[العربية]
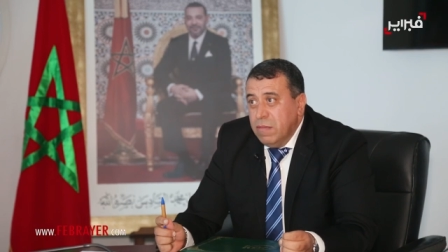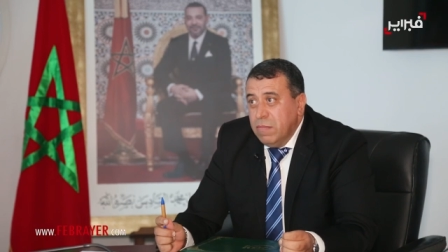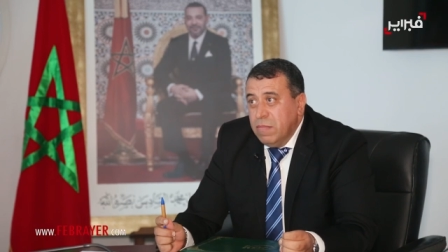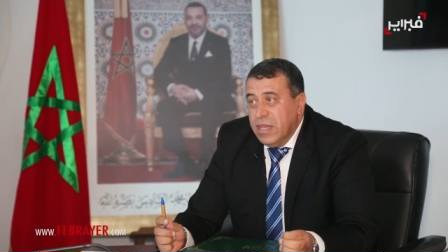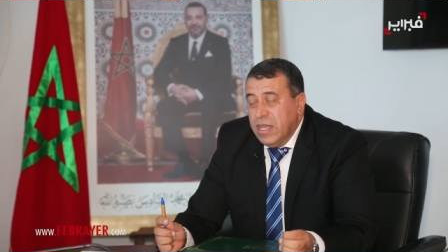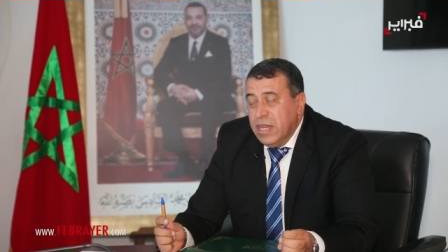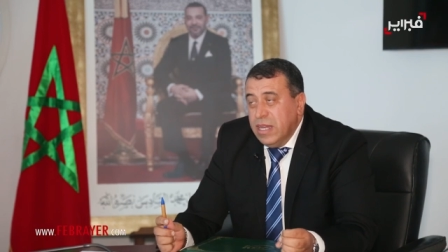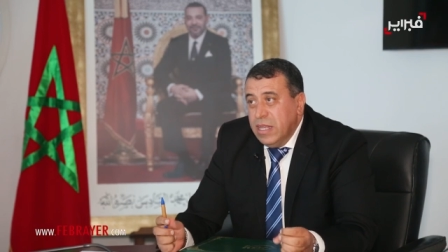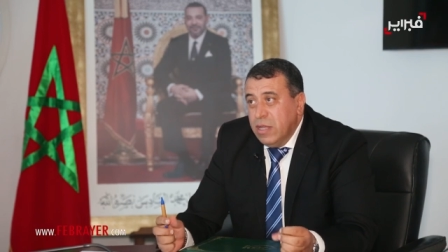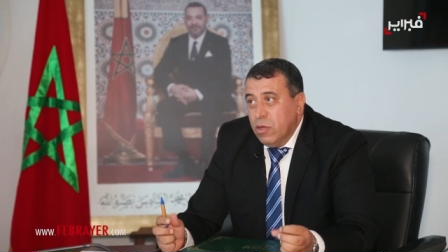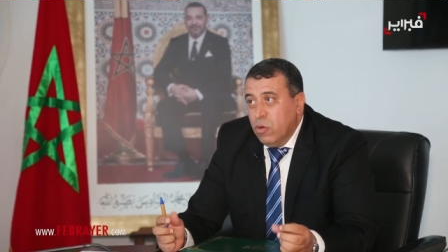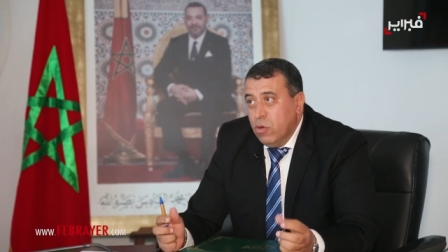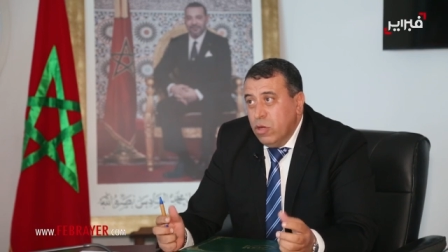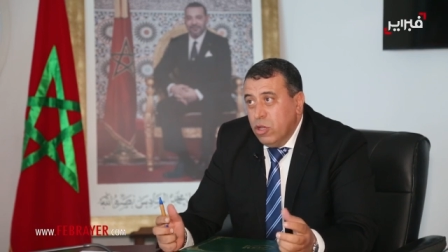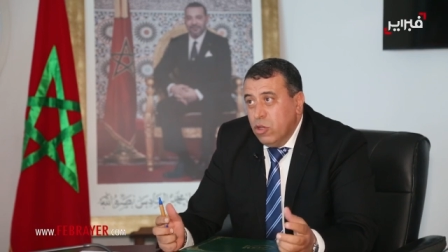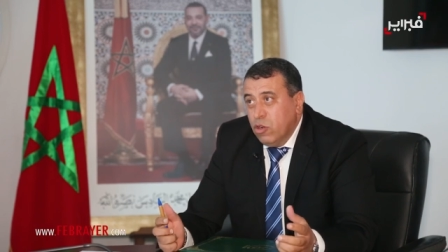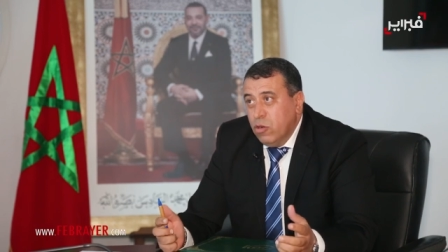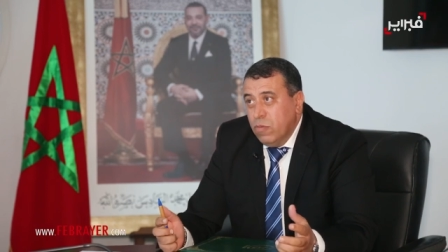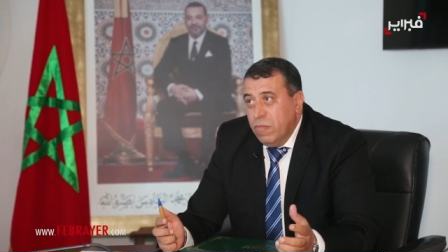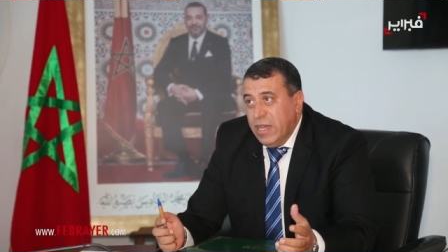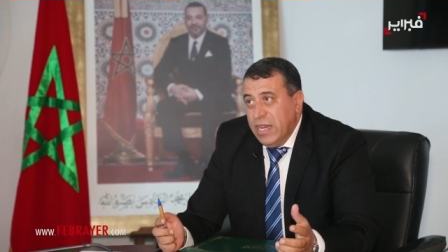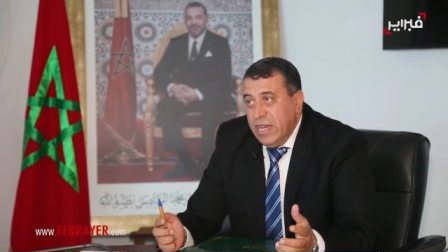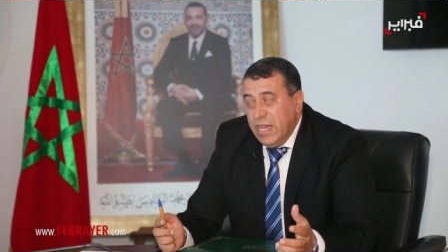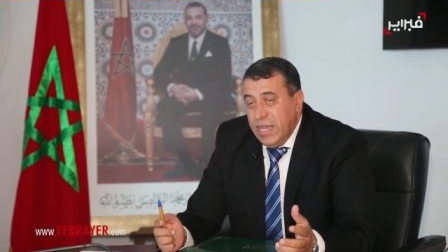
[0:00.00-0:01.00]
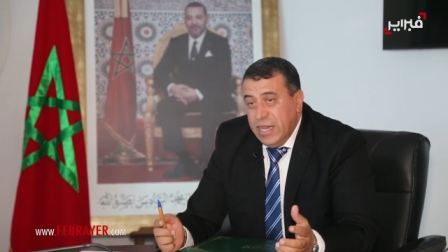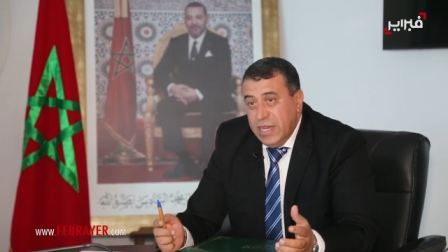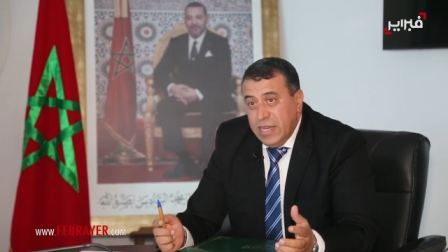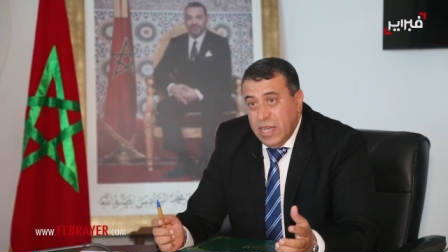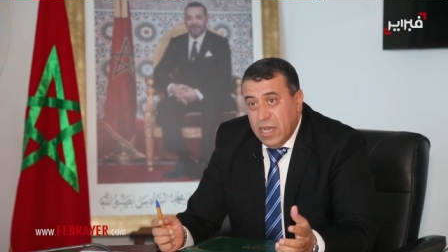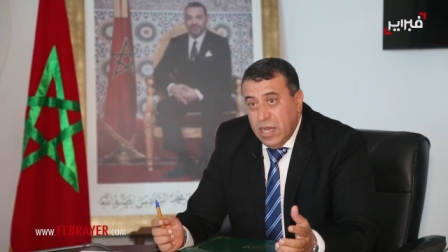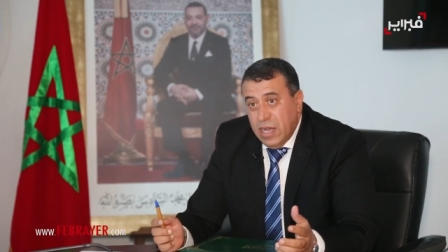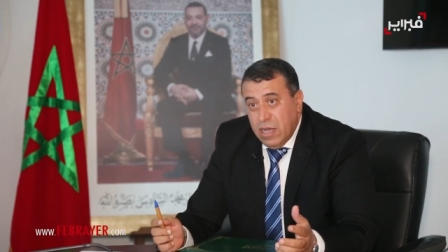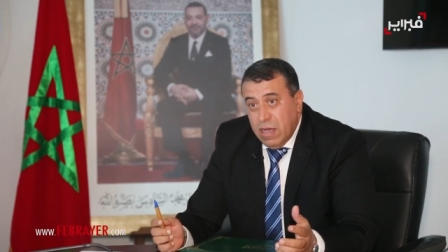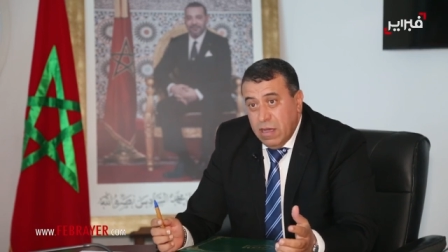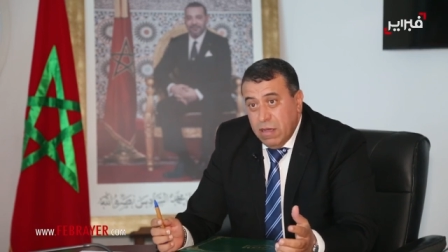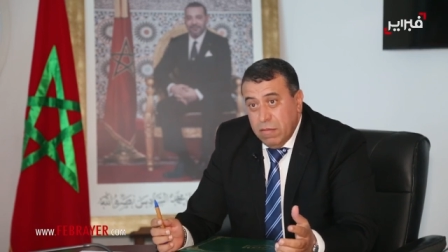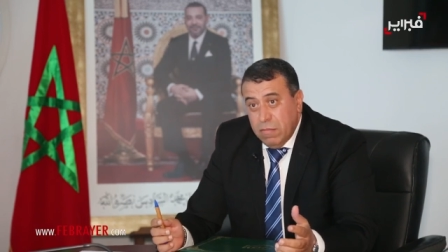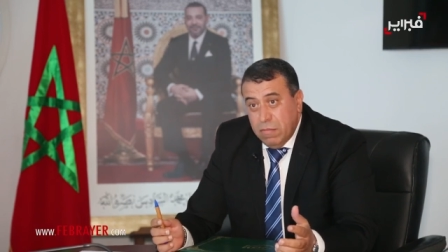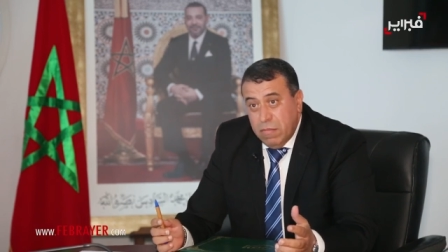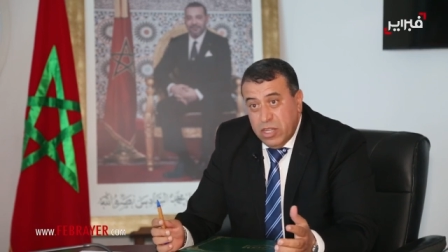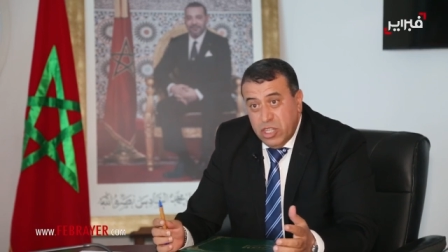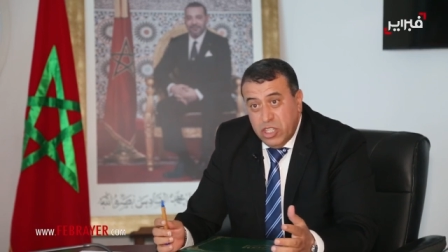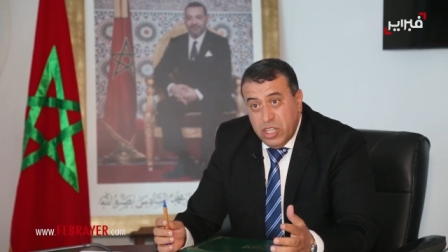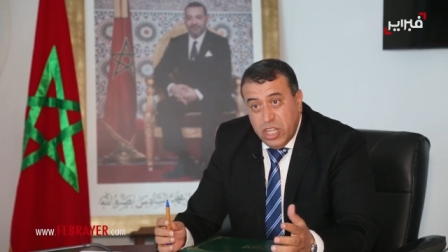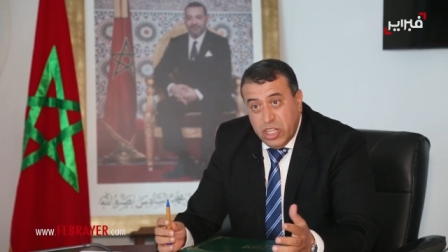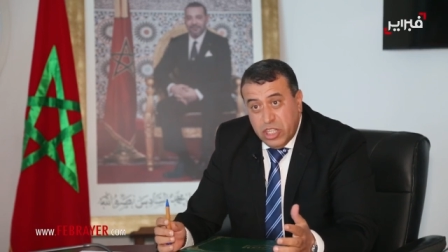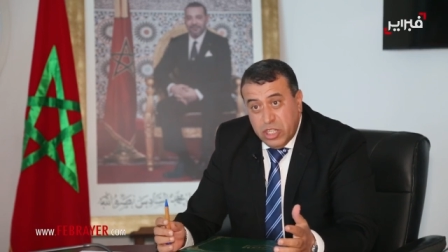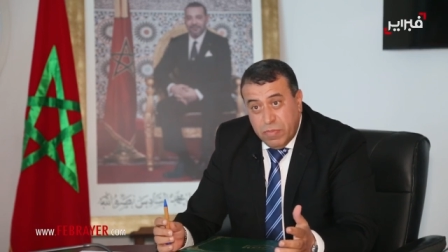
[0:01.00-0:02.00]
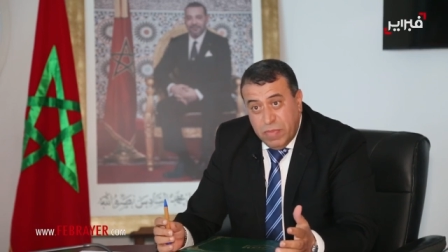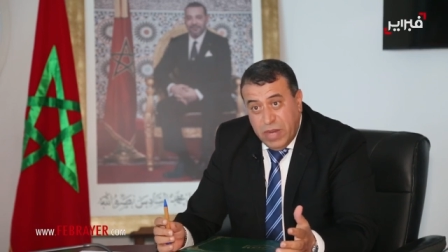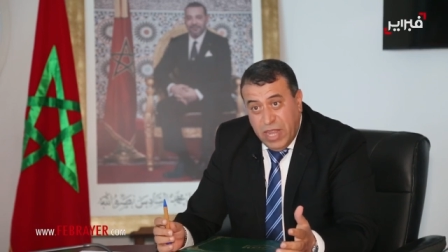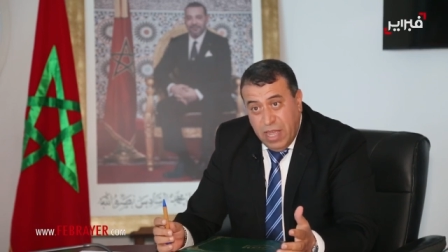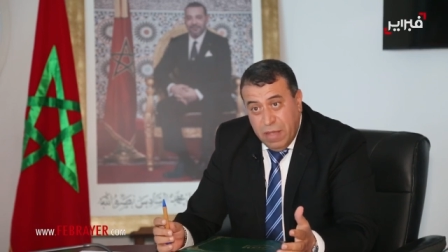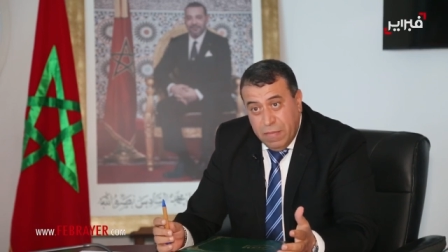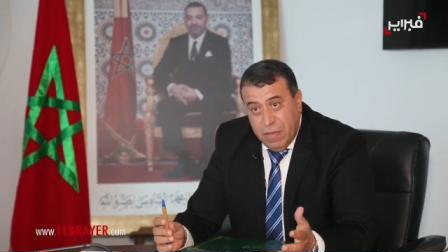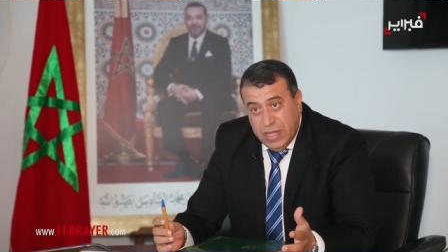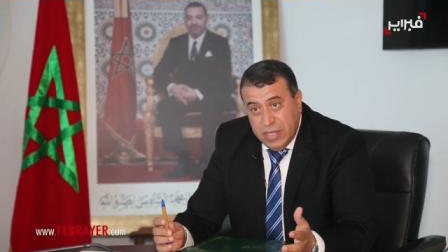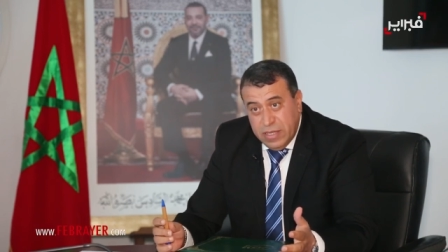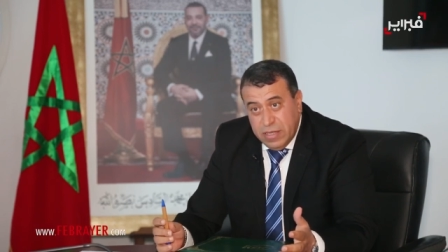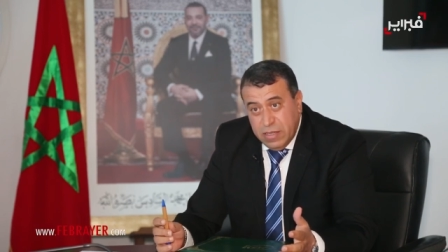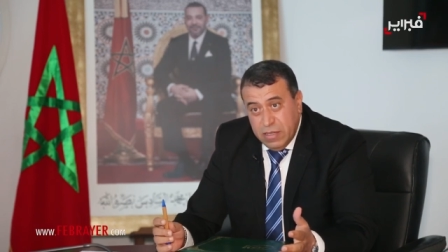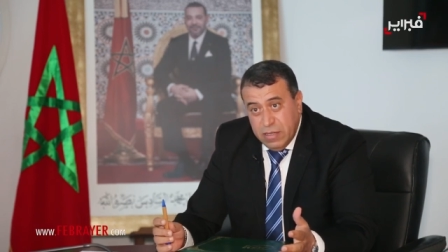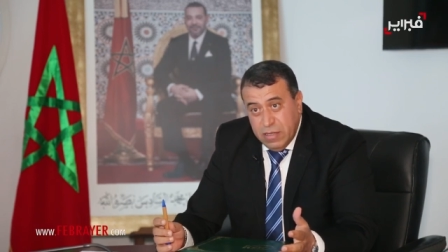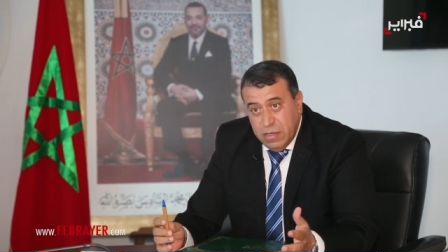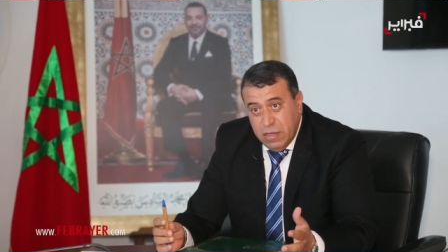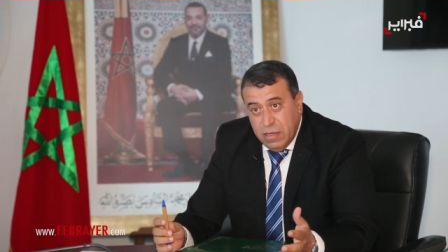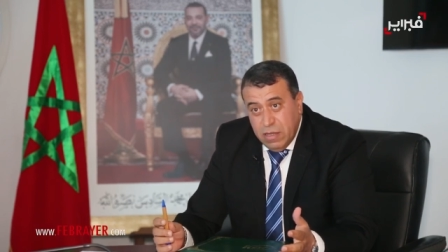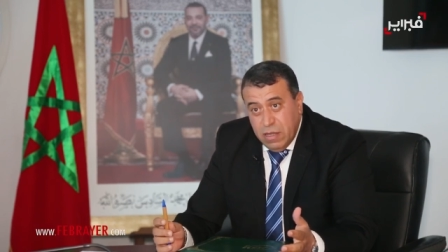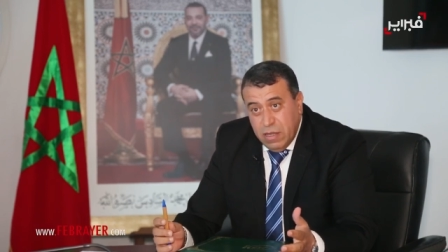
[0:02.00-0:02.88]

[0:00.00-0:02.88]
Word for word: يمكن لي نقول لكم على انها ما جاتش من عبث